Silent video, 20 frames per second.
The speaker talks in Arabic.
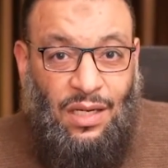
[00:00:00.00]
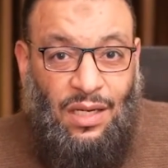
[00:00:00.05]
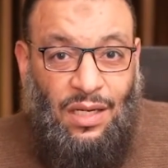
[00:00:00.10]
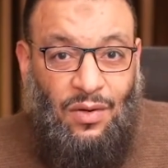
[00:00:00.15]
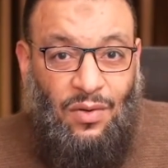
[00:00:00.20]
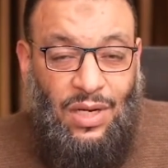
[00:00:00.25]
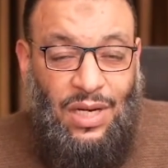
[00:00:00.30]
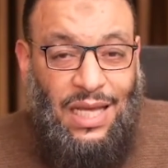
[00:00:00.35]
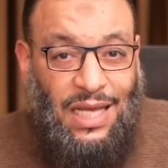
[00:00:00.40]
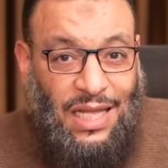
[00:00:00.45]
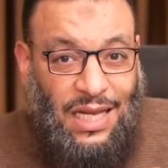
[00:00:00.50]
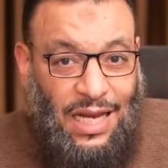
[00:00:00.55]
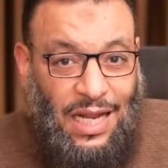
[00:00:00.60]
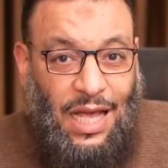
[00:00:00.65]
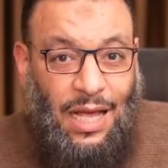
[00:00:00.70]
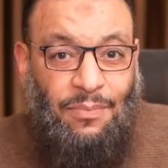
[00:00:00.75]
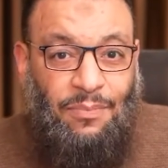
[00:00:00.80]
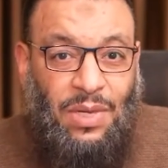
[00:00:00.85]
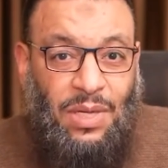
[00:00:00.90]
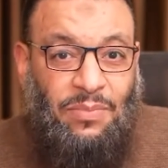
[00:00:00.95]
ولكن أنا
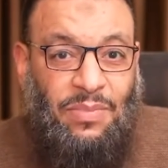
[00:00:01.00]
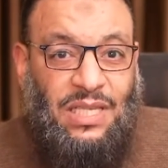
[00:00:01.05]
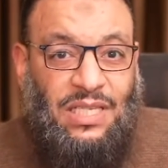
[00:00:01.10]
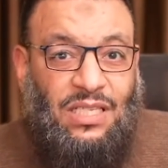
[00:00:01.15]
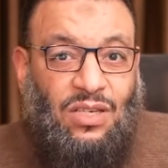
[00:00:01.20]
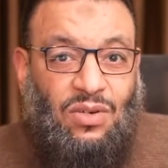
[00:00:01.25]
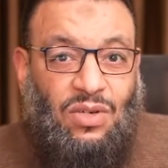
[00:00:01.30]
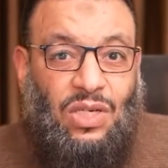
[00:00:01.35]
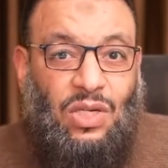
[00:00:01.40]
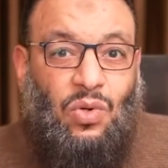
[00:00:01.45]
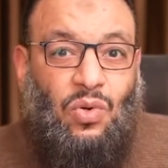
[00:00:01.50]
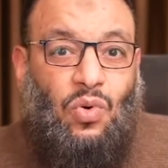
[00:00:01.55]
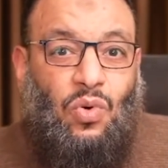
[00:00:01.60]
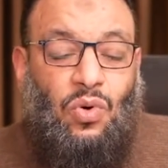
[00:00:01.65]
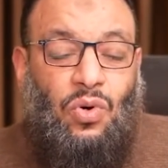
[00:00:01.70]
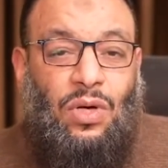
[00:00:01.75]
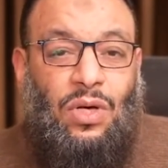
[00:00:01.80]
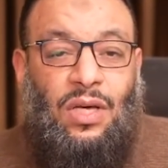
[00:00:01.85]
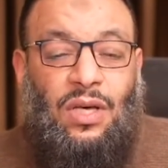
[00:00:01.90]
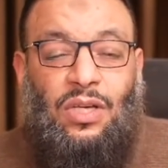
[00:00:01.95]
حبيت بس
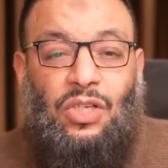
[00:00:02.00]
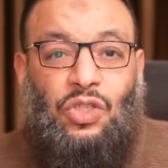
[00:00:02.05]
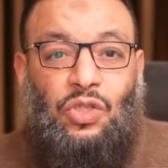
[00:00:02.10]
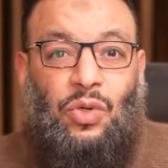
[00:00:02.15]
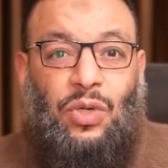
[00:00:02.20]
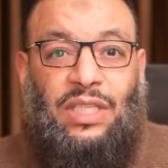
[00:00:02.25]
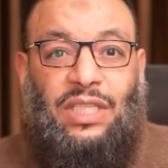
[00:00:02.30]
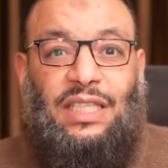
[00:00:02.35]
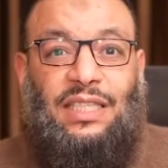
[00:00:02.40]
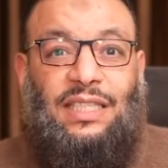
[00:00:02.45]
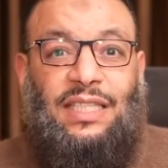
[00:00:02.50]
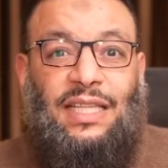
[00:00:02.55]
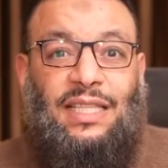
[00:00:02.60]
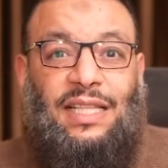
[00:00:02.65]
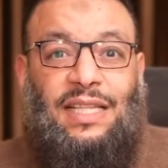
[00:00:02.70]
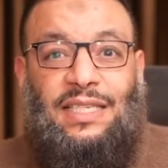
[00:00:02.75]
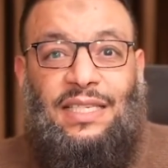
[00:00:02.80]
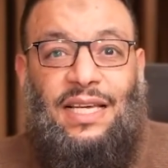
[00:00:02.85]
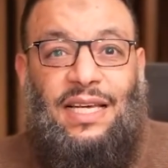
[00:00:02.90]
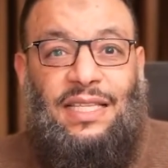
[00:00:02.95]
أوريكم شوية
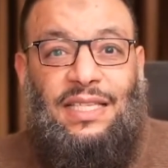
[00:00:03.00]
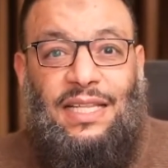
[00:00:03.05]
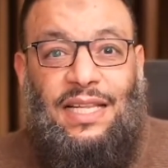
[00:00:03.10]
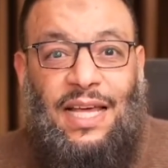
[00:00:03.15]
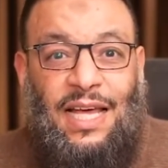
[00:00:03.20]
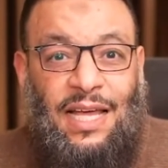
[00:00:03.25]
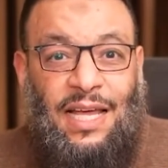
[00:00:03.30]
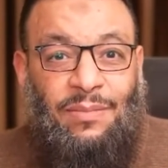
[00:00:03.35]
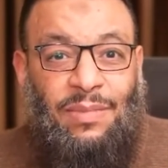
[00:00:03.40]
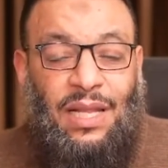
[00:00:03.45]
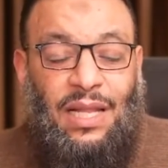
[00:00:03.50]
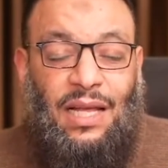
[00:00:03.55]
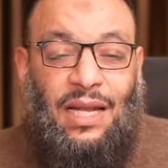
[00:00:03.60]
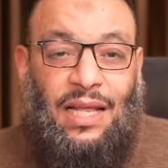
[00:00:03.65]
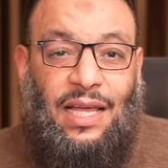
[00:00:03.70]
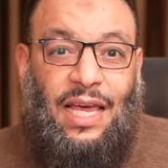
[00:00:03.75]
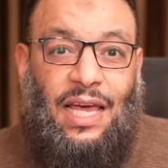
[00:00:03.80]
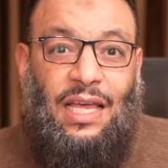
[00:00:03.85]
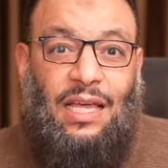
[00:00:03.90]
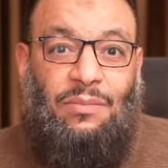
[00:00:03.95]
التدليسات الهابلة
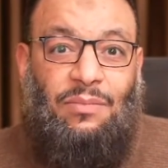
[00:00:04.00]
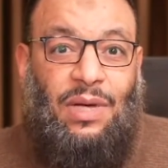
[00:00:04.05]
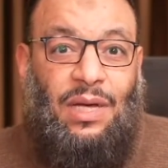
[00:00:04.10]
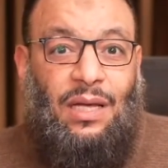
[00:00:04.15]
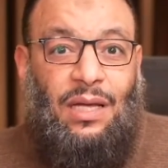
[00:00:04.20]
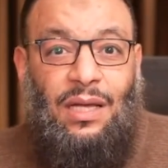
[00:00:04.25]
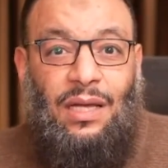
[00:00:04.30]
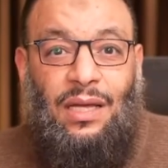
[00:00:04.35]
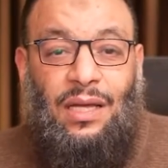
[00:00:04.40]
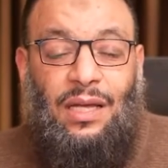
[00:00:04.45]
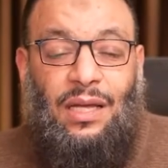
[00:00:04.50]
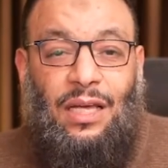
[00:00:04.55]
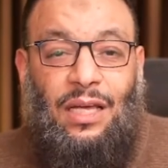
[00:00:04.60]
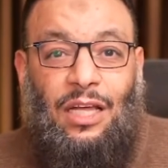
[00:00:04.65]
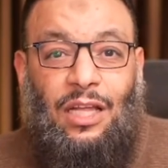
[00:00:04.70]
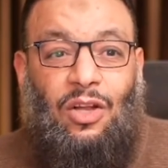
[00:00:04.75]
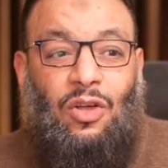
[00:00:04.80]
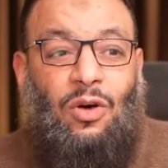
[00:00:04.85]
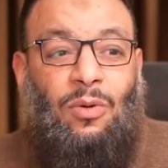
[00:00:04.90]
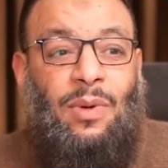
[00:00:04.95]
الخايبة
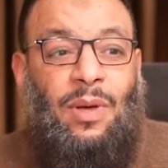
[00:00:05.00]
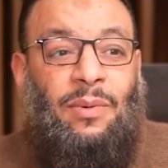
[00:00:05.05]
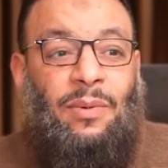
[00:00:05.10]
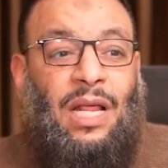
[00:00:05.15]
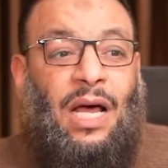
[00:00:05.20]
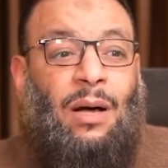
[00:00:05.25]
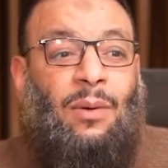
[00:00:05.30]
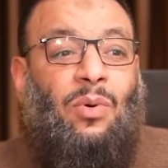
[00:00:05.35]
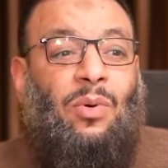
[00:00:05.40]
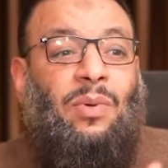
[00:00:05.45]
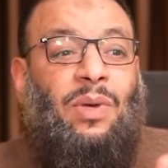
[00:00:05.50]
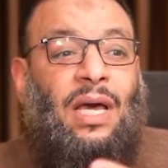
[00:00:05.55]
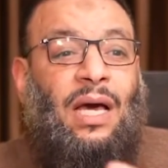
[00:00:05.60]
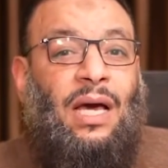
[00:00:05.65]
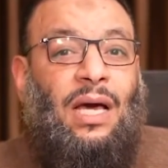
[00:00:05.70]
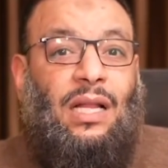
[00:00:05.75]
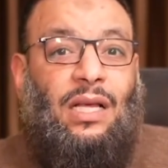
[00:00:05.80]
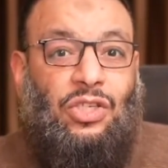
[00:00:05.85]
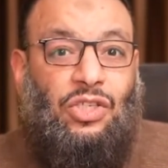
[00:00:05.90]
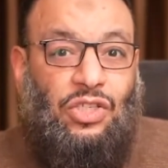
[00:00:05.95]
اللي هم بيلعبوا بيها
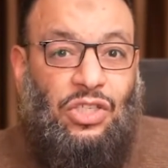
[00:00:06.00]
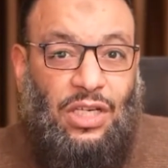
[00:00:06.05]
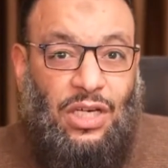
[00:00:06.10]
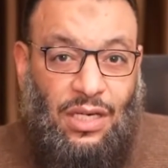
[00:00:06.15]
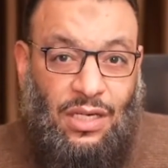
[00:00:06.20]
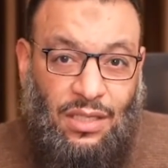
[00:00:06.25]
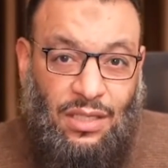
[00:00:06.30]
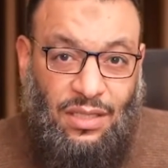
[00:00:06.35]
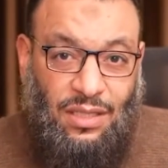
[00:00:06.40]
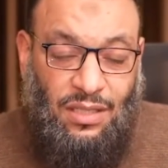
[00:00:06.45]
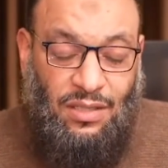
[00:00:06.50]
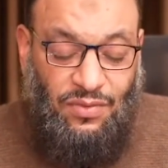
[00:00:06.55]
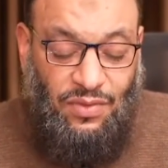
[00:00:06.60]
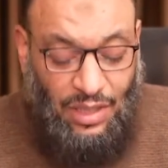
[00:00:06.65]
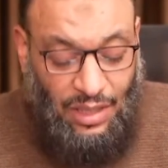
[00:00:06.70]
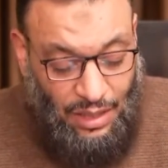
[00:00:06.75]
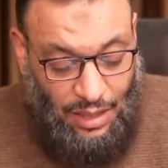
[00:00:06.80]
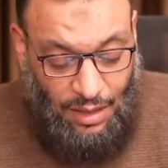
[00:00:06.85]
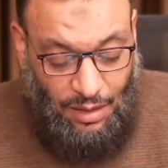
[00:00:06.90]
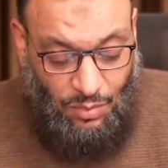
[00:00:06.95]
على الشيعة
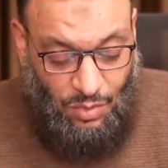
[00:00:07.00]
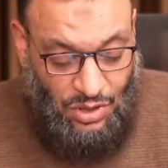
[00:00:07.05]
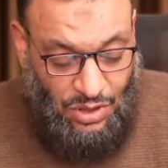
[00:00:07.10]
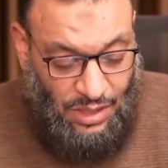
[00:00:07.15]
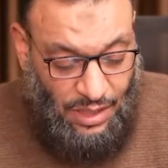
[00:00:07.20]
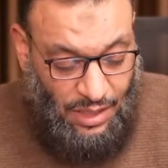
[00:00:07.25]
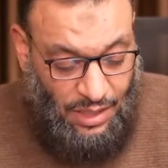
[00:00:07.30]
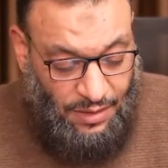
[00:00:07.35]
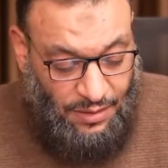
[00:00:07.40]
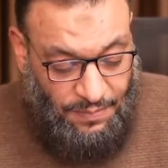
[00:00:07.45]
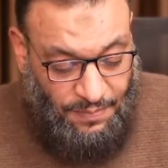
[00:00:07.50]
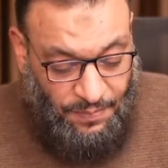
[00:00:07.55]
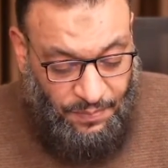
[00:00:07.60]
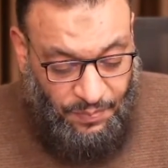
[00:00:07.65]
فالله المستعان